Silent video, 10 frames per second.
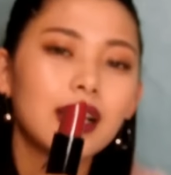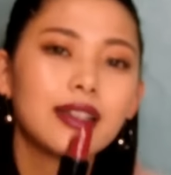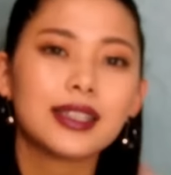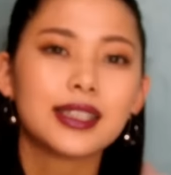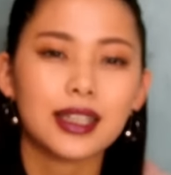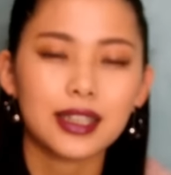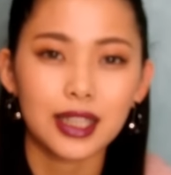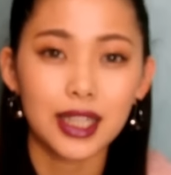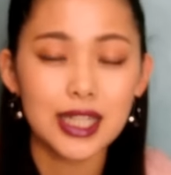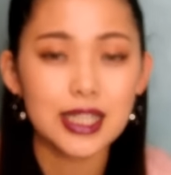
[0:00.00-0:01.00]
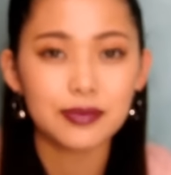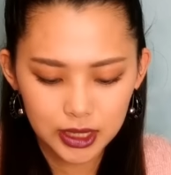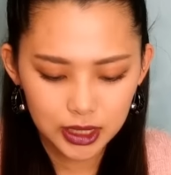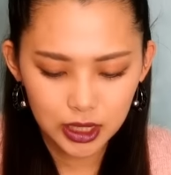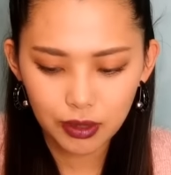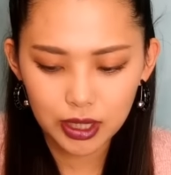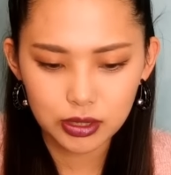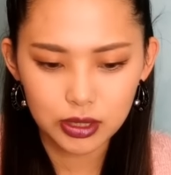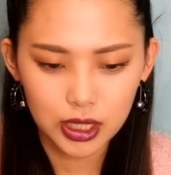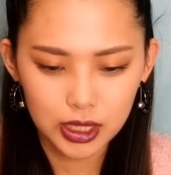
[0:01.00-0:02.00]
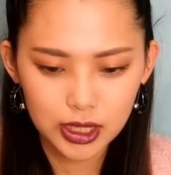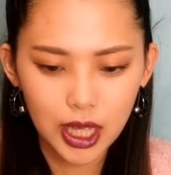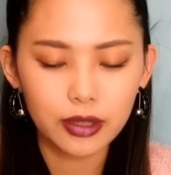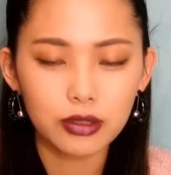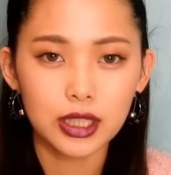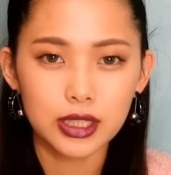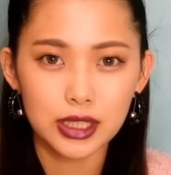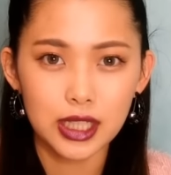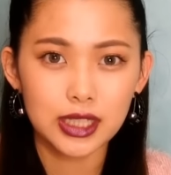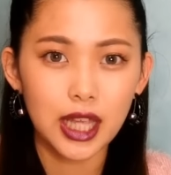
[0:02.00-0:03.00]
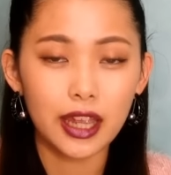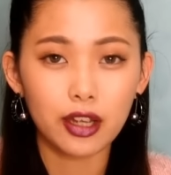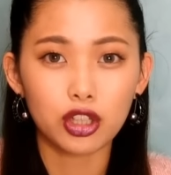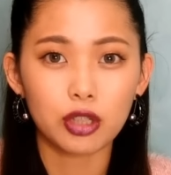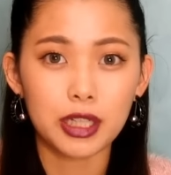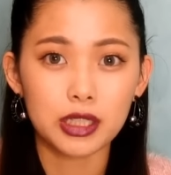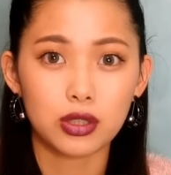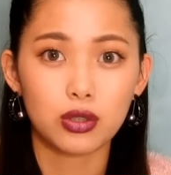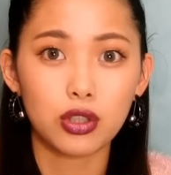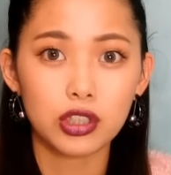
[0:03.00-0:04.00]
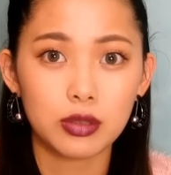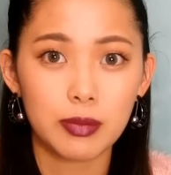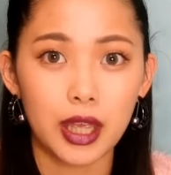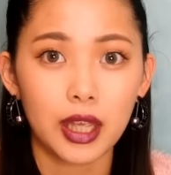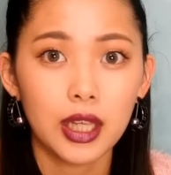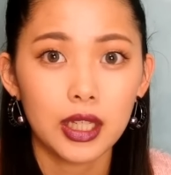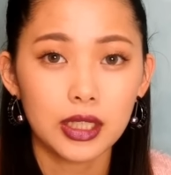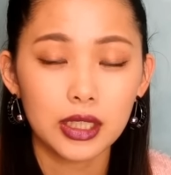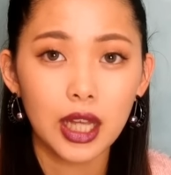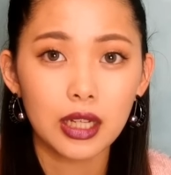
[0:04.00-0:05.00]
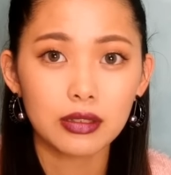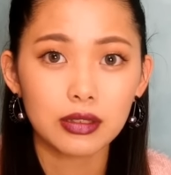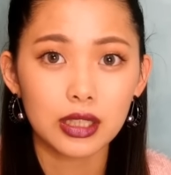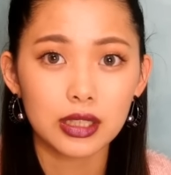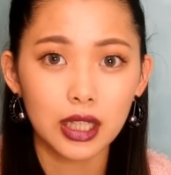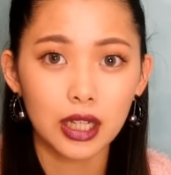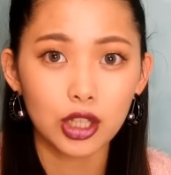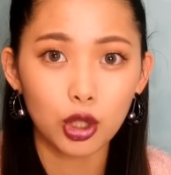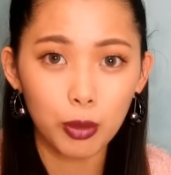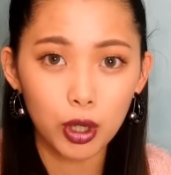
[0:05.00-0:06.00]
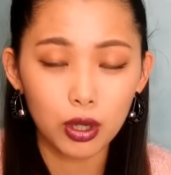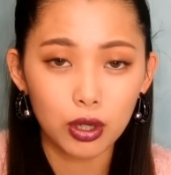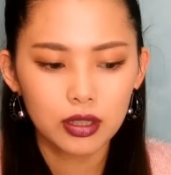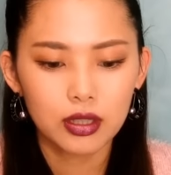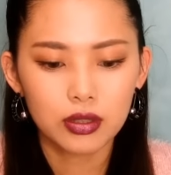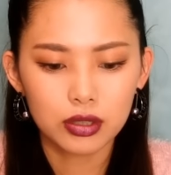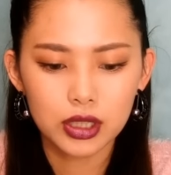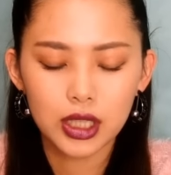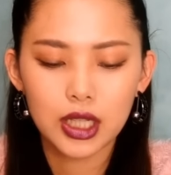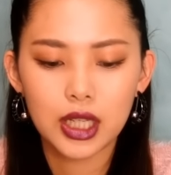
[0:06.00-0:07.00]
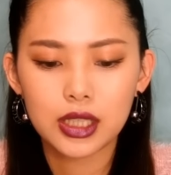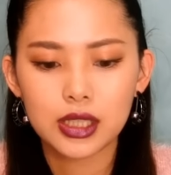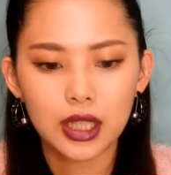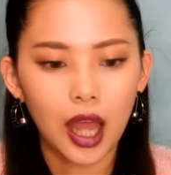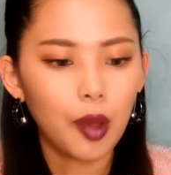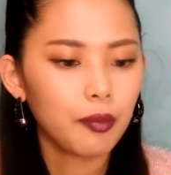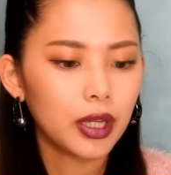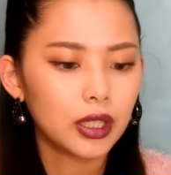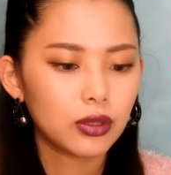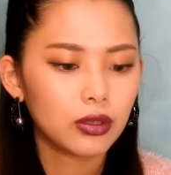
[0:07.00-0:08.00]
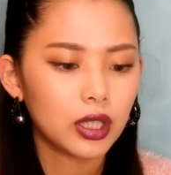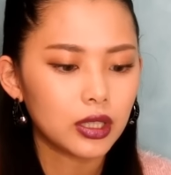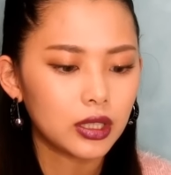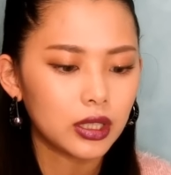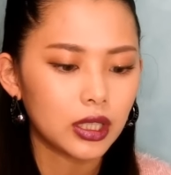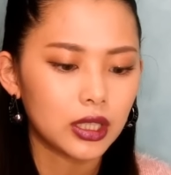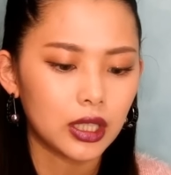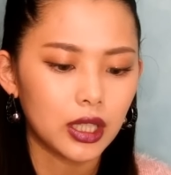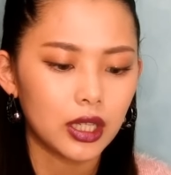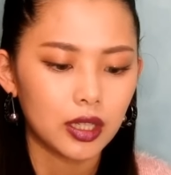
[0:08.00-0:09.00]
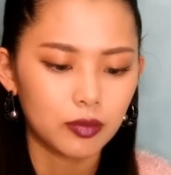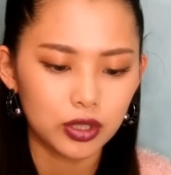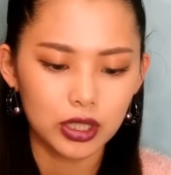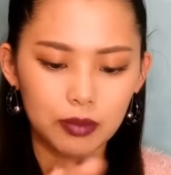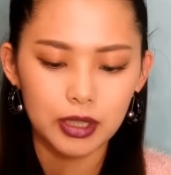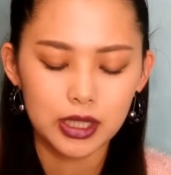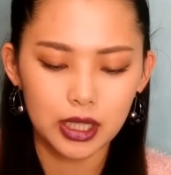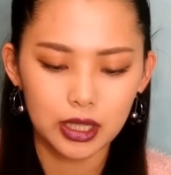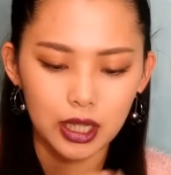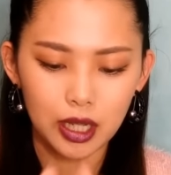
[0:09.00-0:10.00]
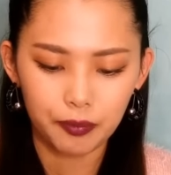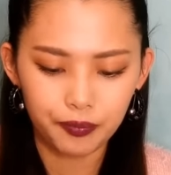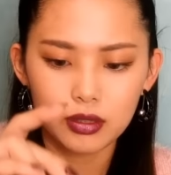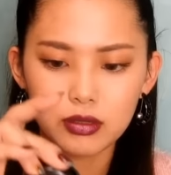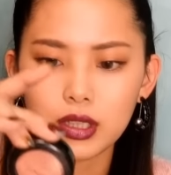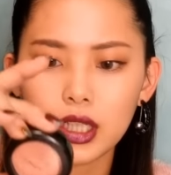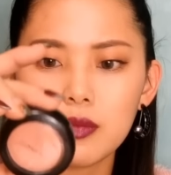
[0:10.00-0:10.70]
いやすかったですでは次最後ですね最後のベストコスメになるんですけれどもこちらですあんまり動画で出てきてないかもしれませんがクリー